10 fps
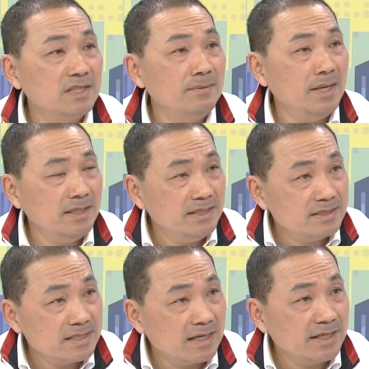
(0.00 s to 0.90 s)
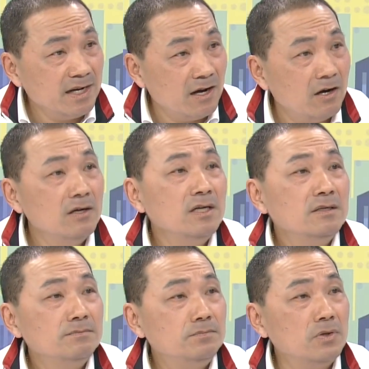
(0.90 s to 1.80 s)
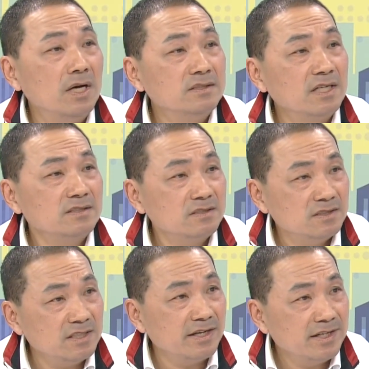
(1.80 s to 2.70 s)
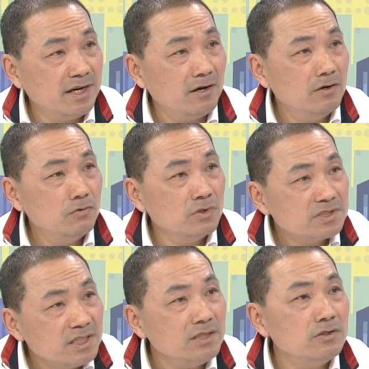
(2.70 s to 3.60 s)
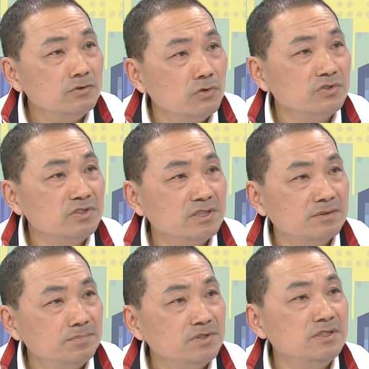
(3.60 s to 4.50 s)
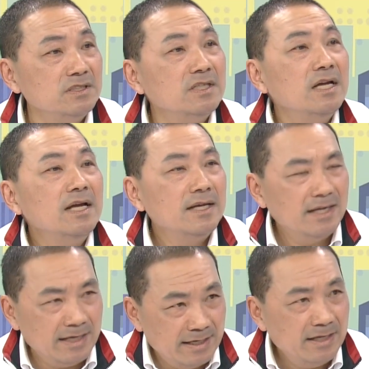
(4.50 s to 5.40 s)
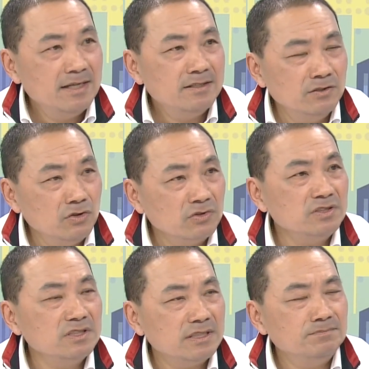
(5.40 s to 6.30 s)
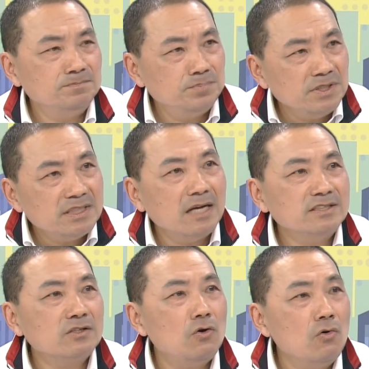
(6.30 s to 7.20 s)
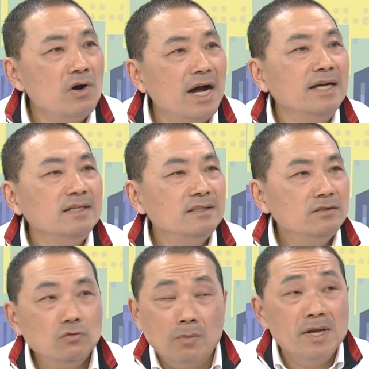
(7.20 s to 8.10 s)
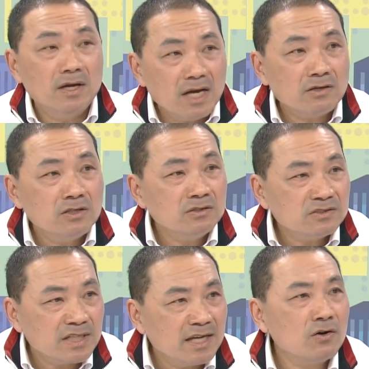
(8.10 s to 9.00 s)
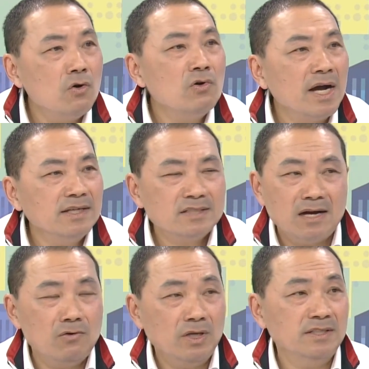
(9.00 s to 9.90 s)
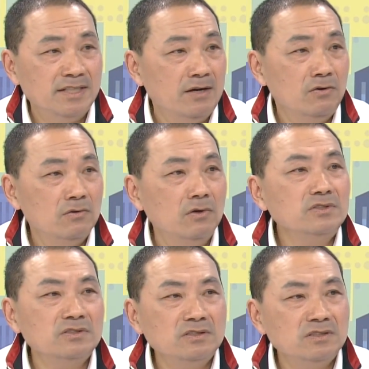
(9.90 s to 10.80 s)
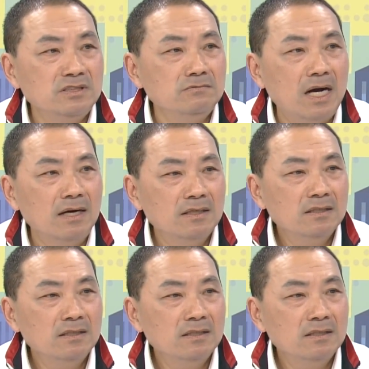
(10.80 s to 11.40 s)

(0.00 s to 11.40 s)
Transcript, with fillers: 在媒体上也好，不管在私下也好，我觉得很多事情不是包括私下，哎，很多事情不一定要去公开。我没有要跟谁公开唱反调，我只是希望，